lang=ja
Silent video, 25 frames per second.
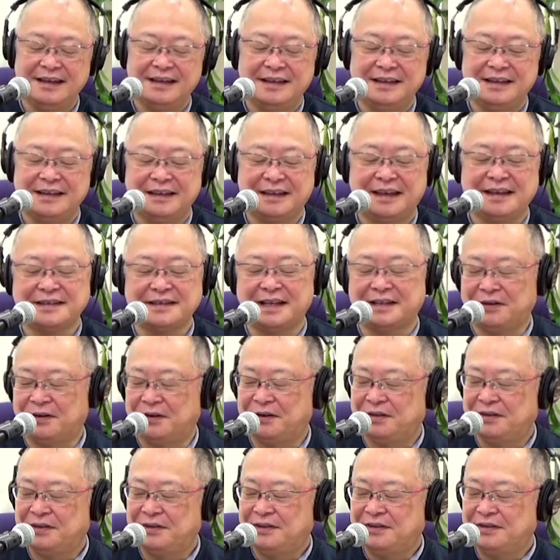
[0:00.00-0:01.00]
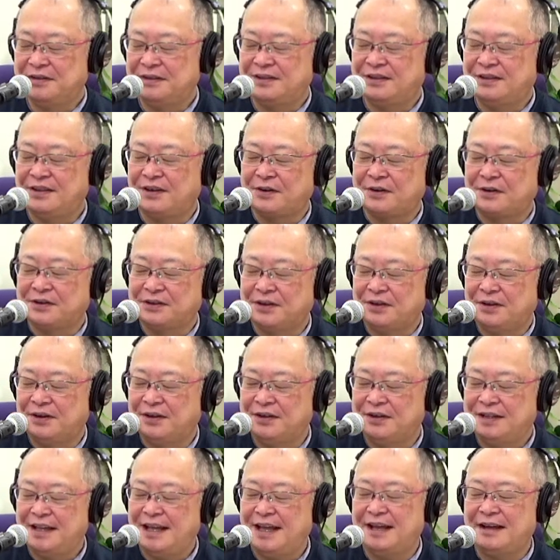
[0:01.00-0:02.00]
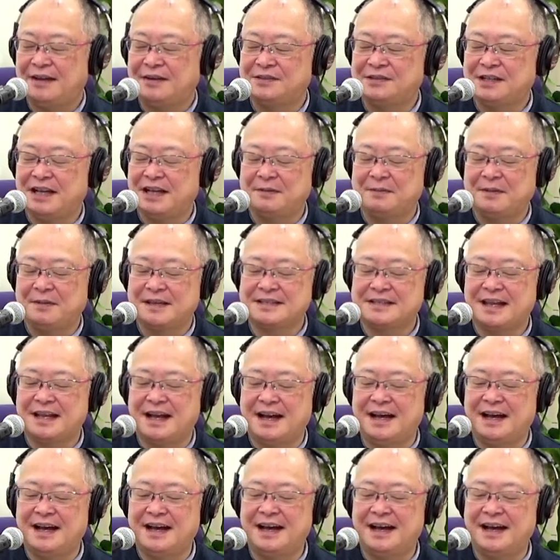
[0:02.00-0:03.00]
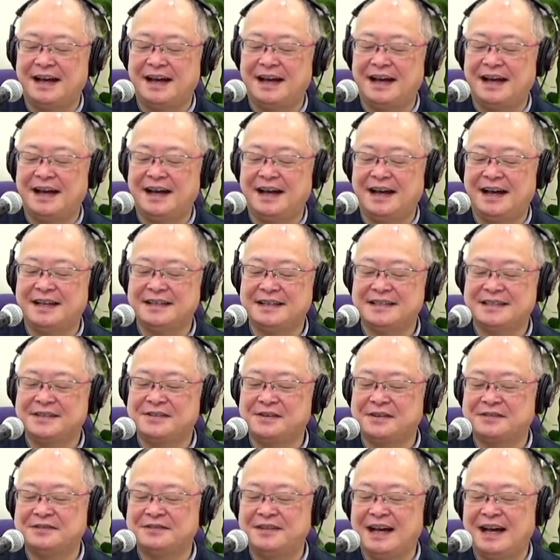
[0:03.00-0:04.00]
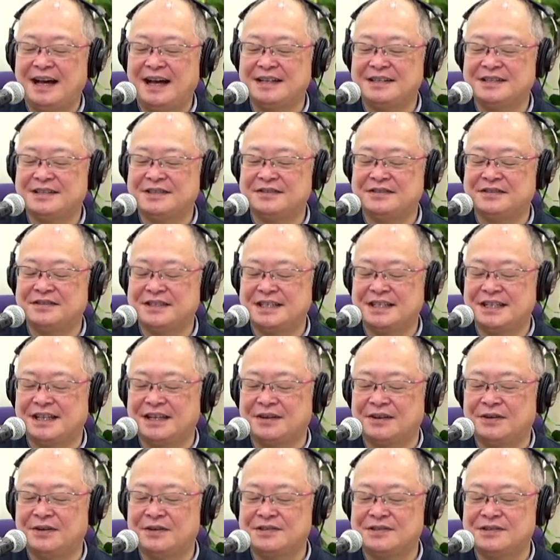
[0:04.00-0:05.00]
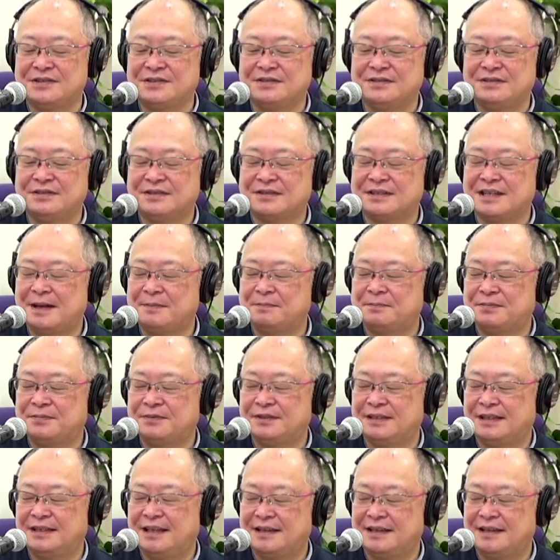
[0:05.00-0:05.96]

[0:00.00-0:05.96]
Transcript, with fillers: 今朝の一言でございました。時刻は10時53分で